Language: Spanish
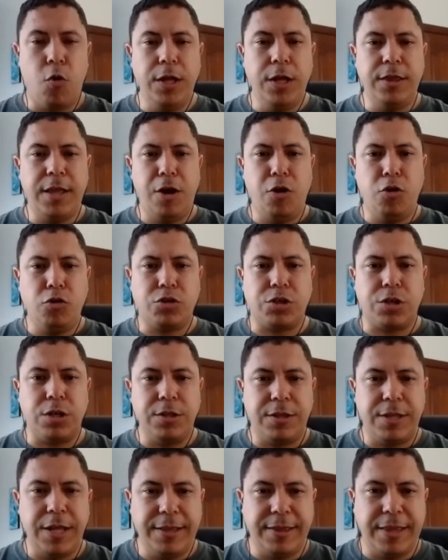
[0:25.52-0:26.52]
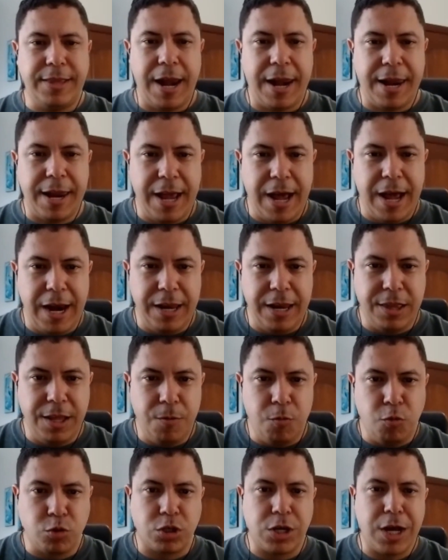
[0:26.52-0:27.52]
cuéntanos de este
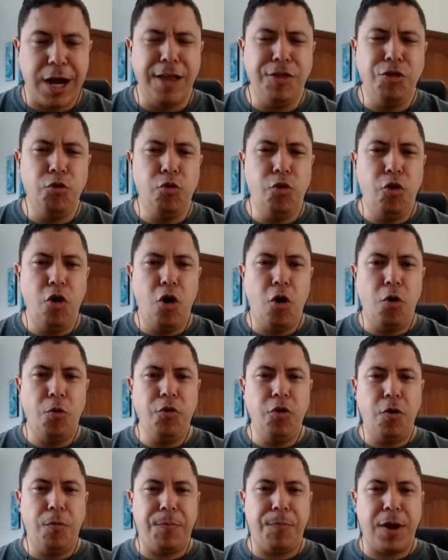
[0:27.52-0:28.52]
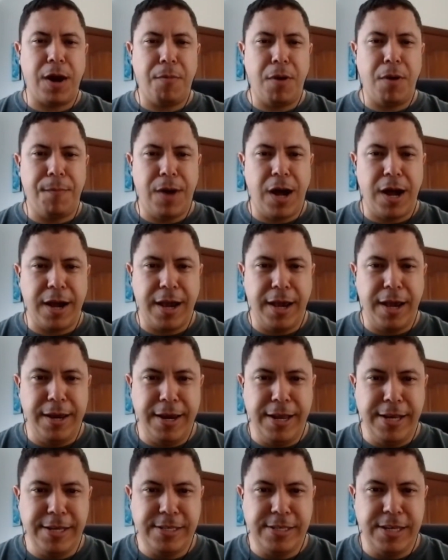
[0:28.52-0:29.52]
reality, buscando un novio para mamá que
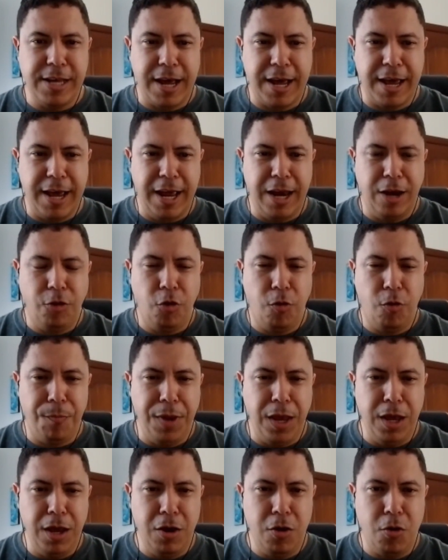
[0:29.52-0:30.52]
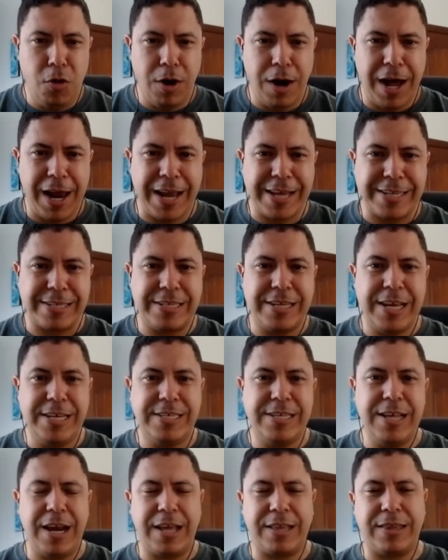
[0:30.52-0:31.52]
inicia el domingo a las
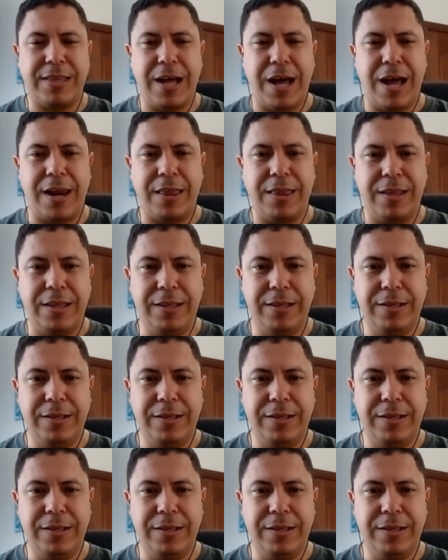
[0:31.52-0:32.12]
6 de la tarde.